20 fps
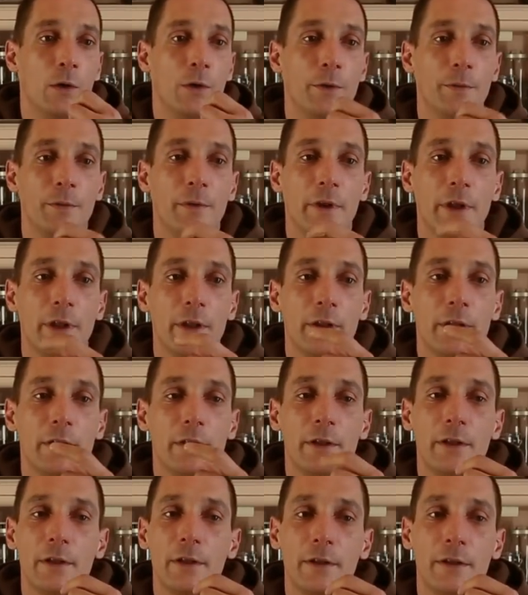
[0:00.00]
Und äh,
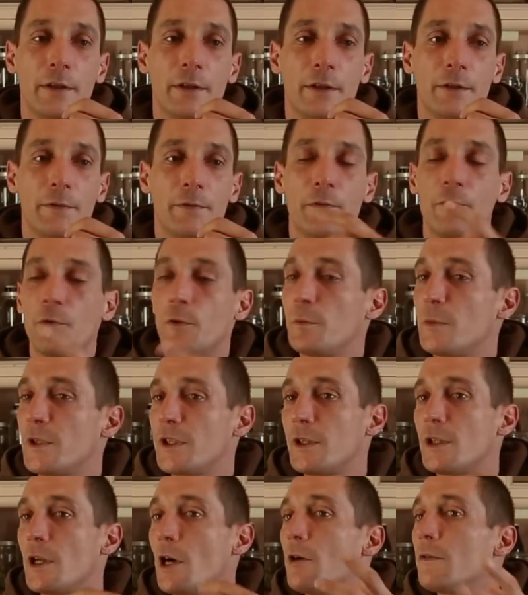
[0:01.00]
wir wurden ein
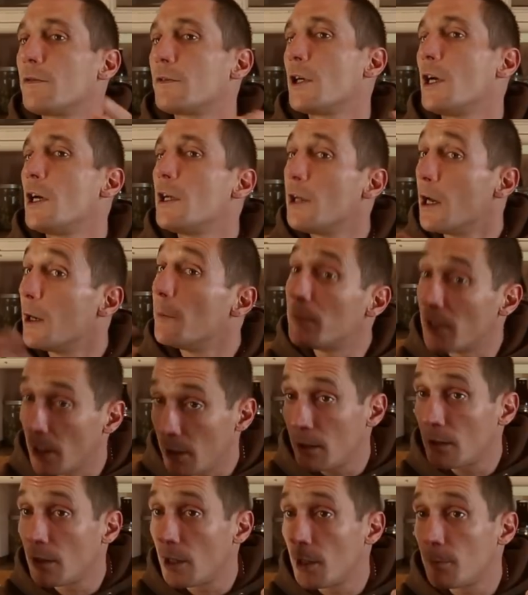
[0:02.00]
bisschen aufgehalten, haben
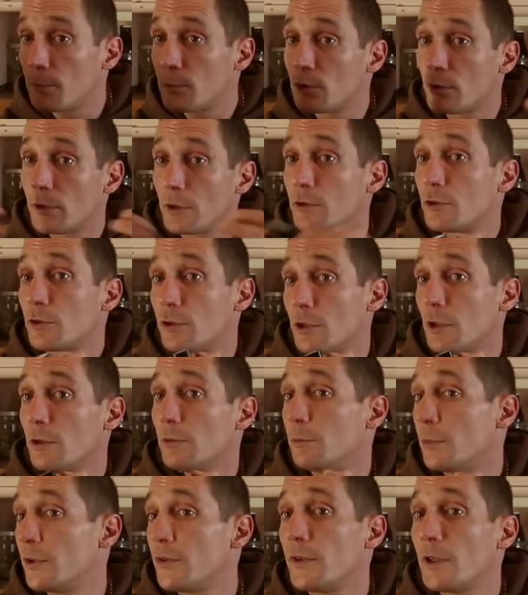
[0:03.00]
da ja abends dann schon
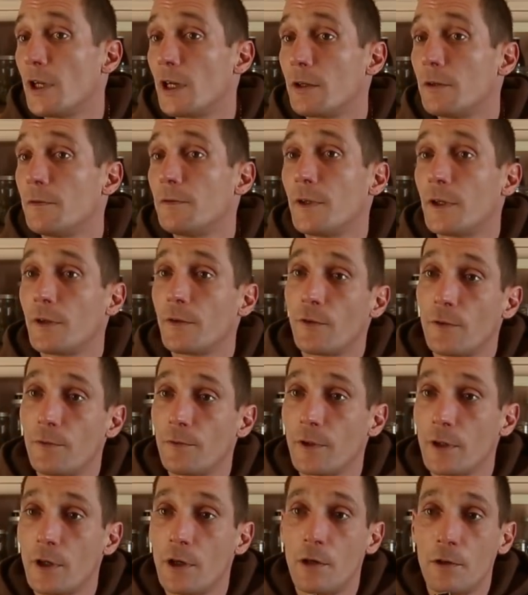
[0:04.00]
ein bisschen angefangen zu
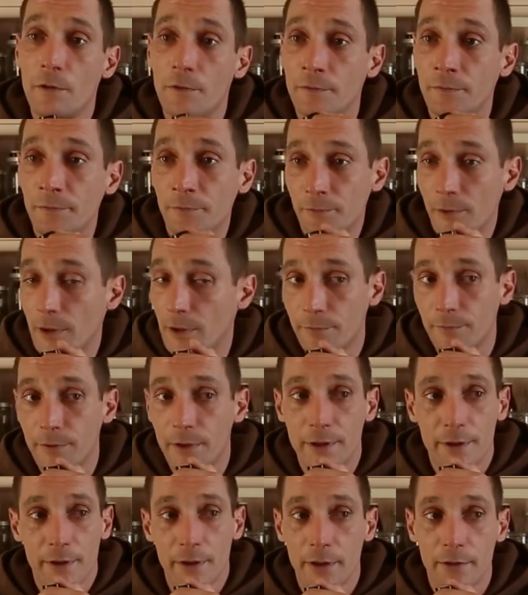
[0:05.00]
verkaufen. Ja,
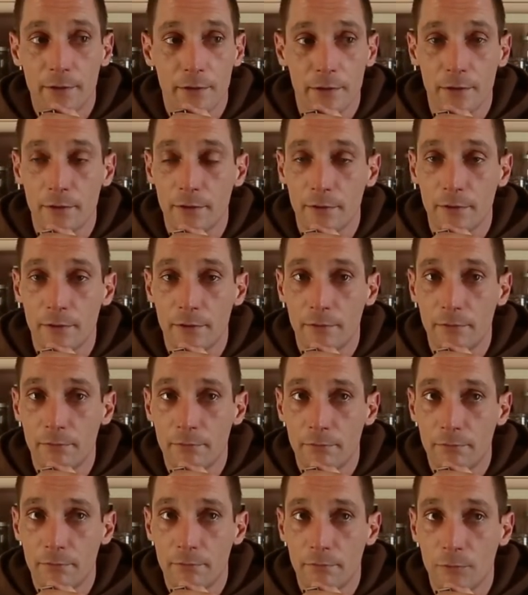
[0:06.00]
wie gesagt, also
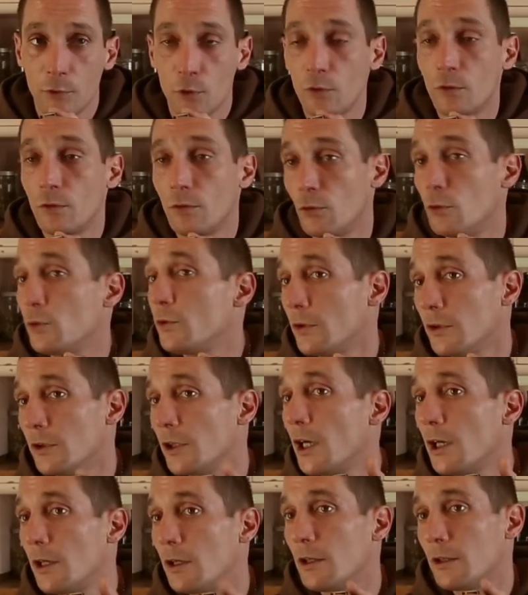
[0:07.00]
einen guten
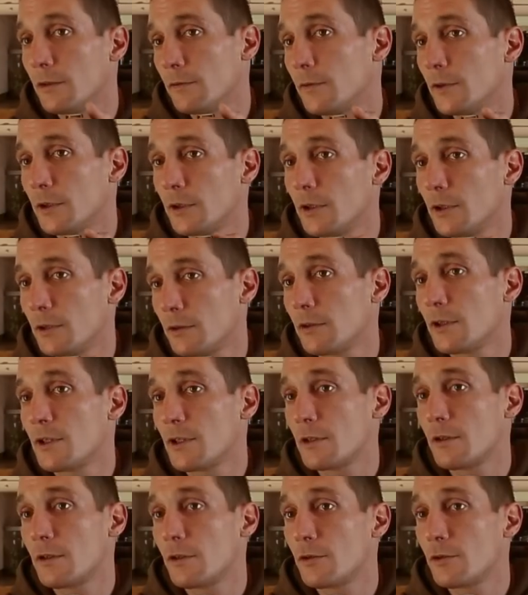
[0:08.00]
Teil hatten wir
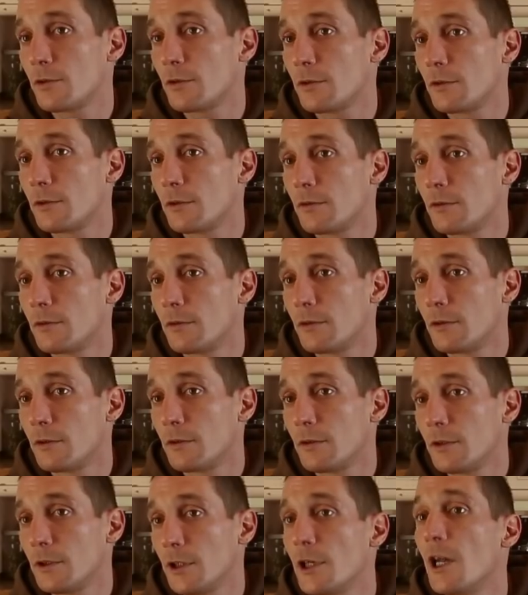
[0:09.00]
tatsächlich schon
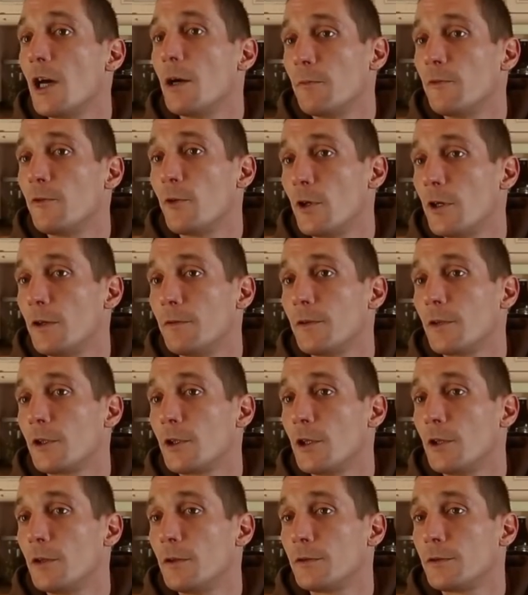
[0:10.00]
den Abend vorher
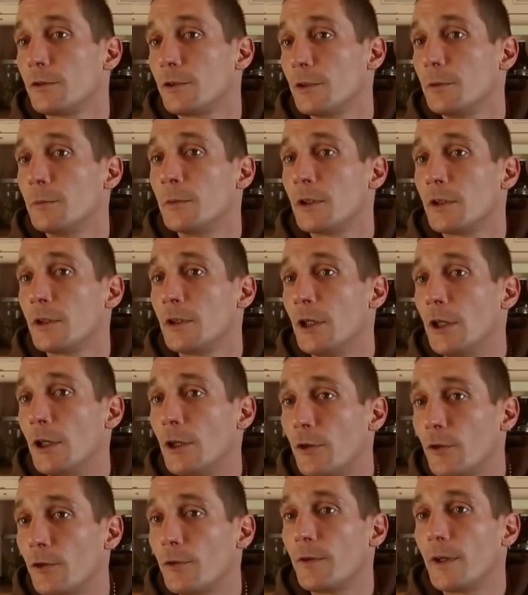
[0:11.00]
verkauft, stimmt.
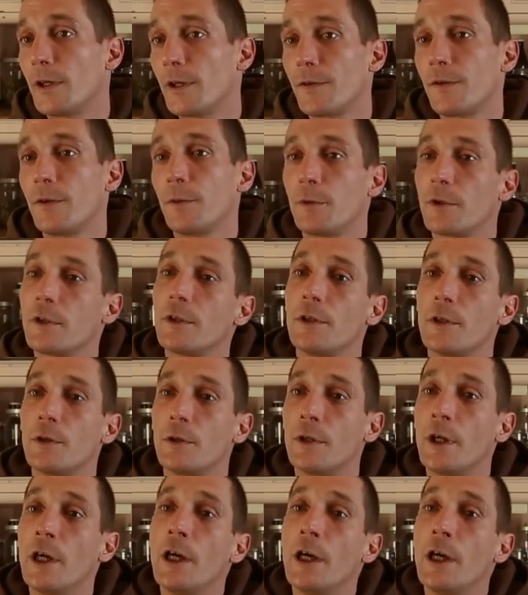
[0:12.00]
So war das nämlich genau.